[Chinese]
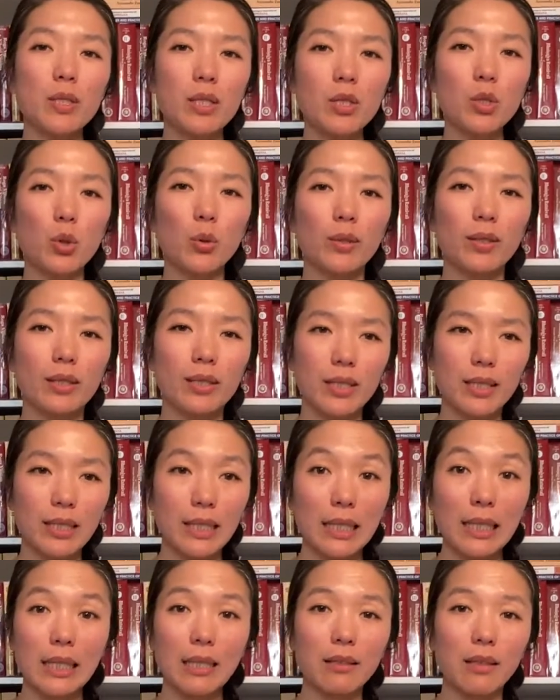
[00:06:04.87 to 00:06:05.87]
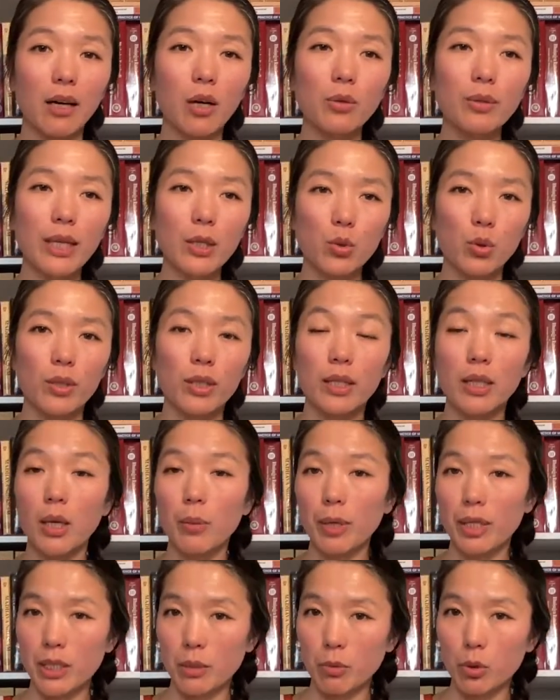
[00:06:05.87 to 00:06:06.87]
咨询你的西医，然后再决定要
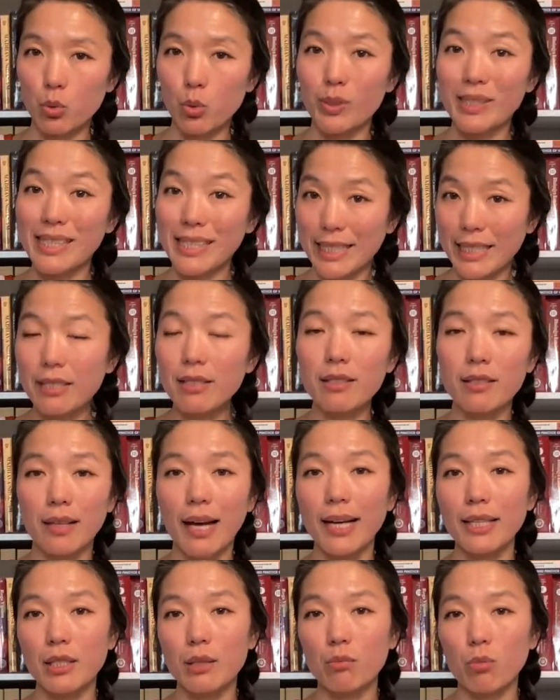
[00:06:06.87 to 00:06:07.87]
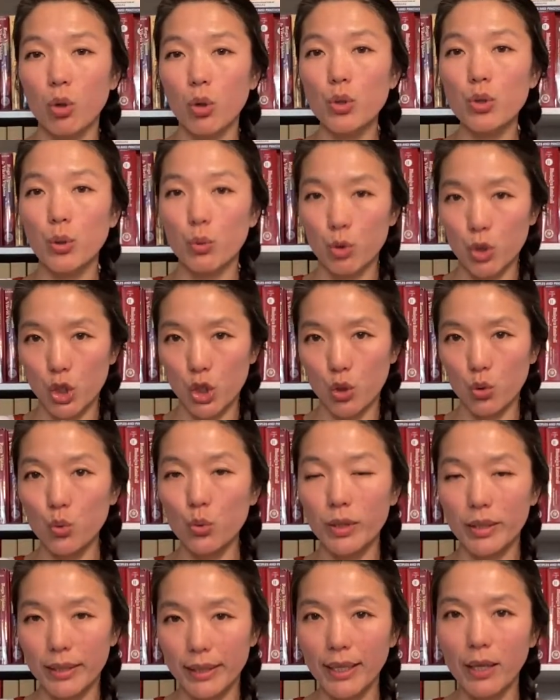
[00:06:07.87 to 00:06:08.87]
不要这么做，即使它是某一种食物
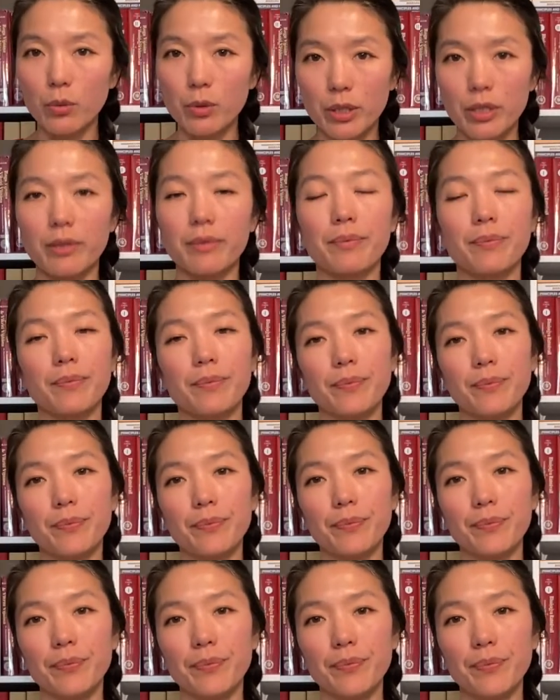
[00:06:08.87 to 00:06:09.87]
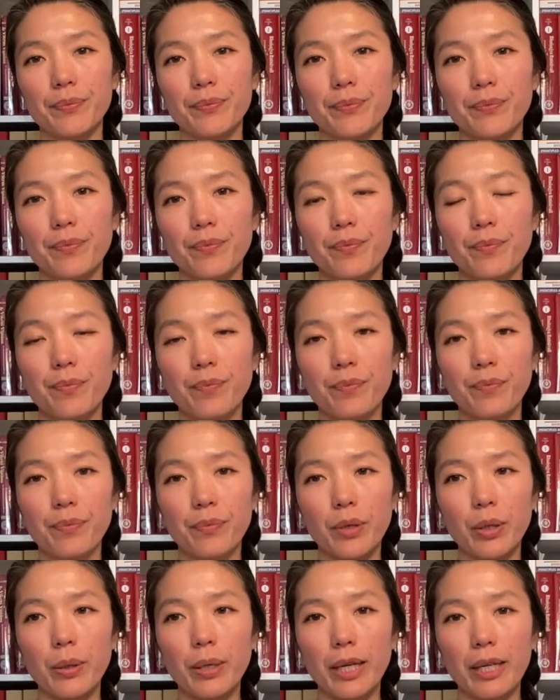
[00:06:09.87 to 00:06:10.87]
的调
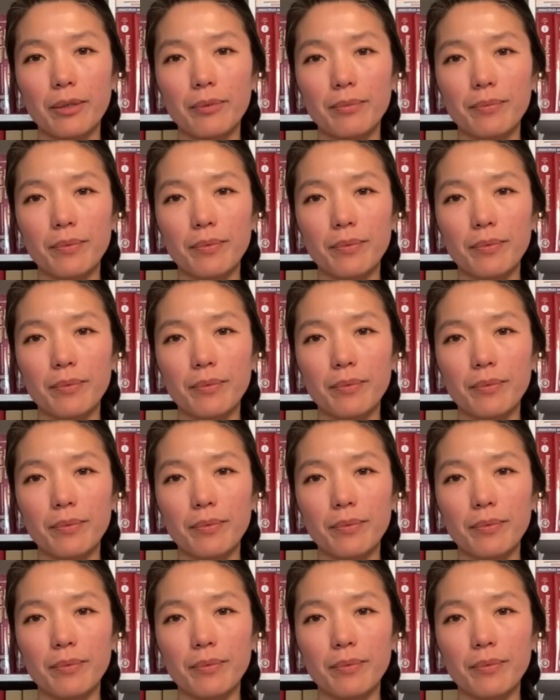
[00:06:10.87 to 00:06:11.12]
整，OK？